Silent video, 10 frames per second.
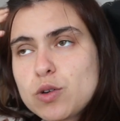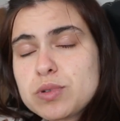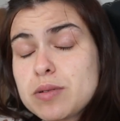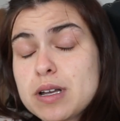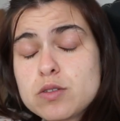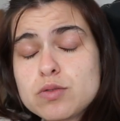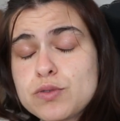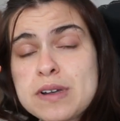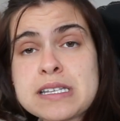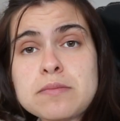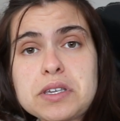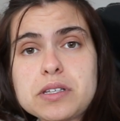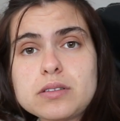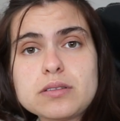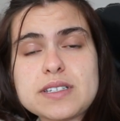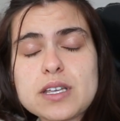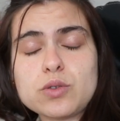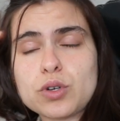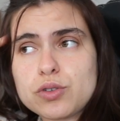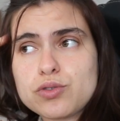Eu não percebo aquelas pessoas que fazem mil. Isso é de
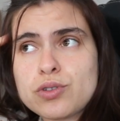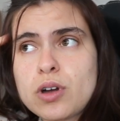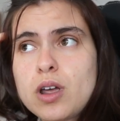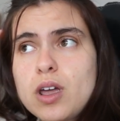doidos.